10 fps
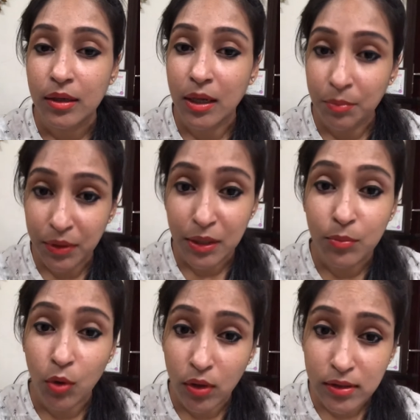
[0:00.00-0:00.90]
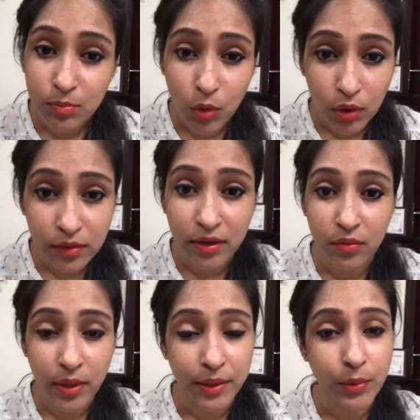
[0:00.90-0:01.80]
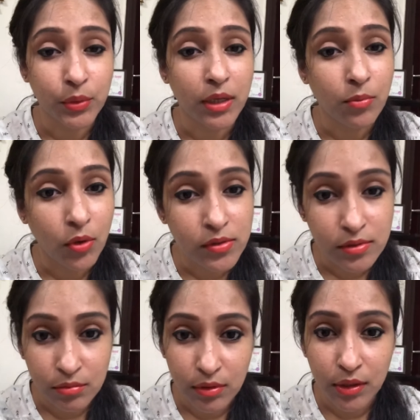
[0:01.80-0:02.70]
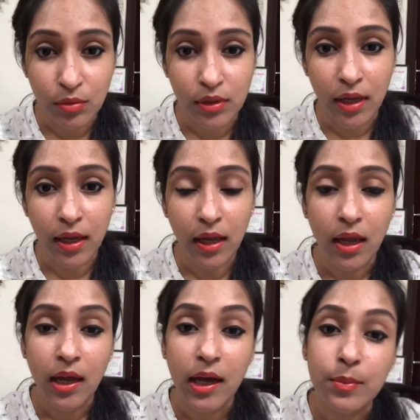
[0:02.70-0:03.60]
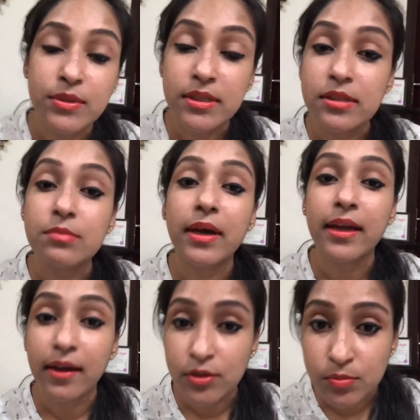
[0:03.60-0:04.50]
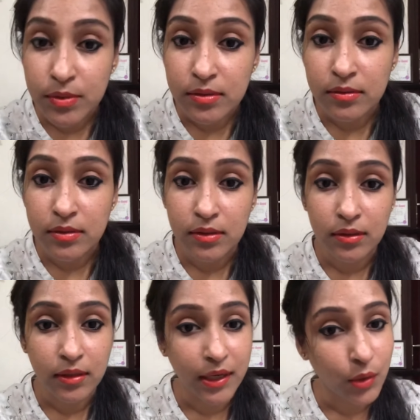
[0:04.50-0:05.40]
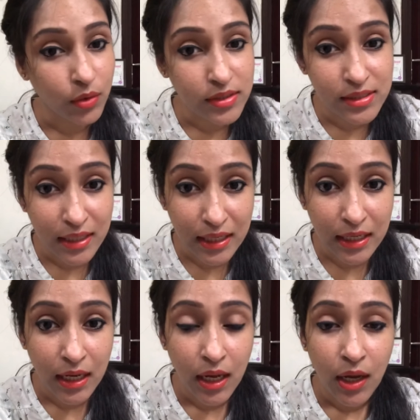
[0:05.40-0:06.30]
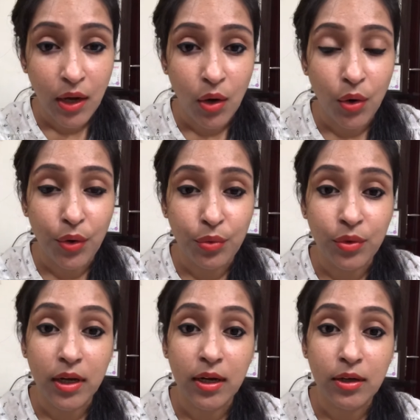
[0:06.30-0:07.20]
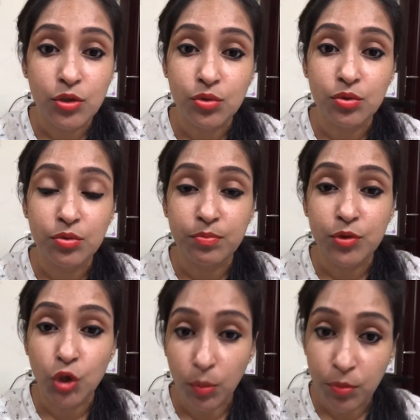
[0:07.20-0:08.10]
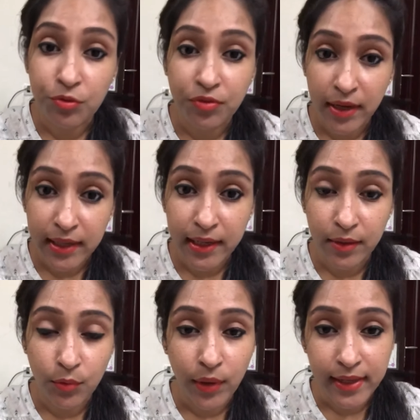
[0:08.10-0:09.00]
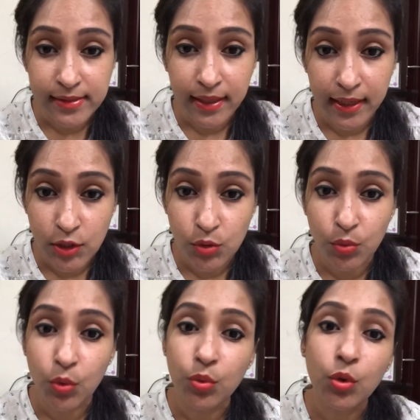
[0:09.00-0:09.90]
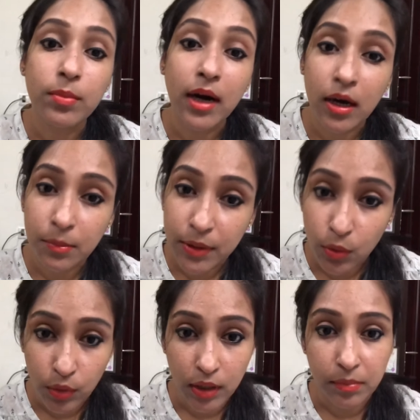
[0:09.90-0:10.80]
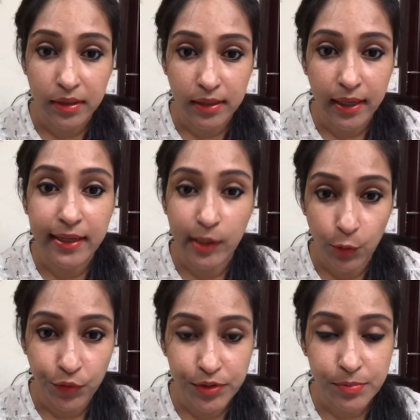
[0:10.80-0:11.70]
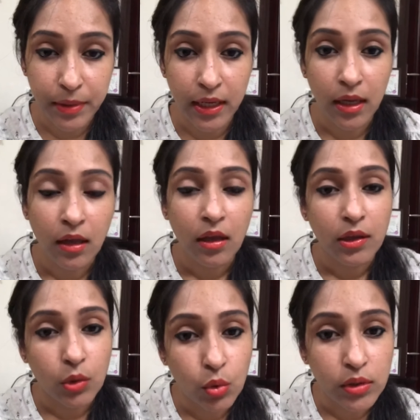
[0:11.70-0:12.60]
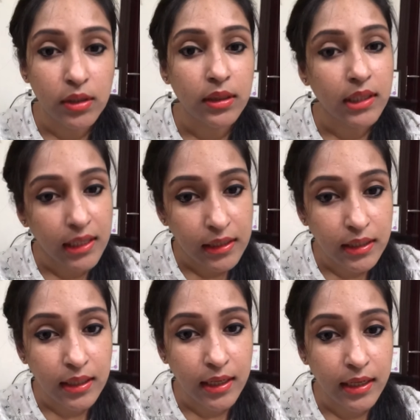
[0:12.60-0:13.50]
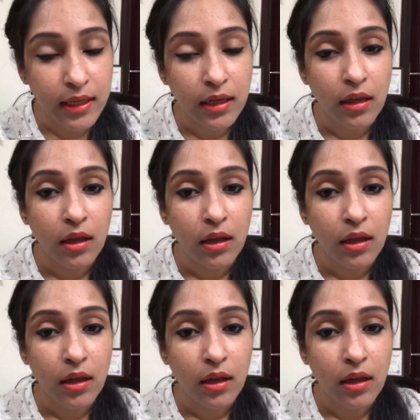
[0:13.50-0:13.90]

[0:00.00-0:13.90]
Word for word: कंपनी uh, बहुत बहुत रिक्वायर्ड होता है बहुत ज़रूरी होता है अब सिंस माई हस्बेंड के नॉट स्टे और उनका जो जॉब प्रोफाइल है वो ऐसा है उनको बाहर भी रुकना पड़ता है ले पे दो दिन तीन दिन के लिए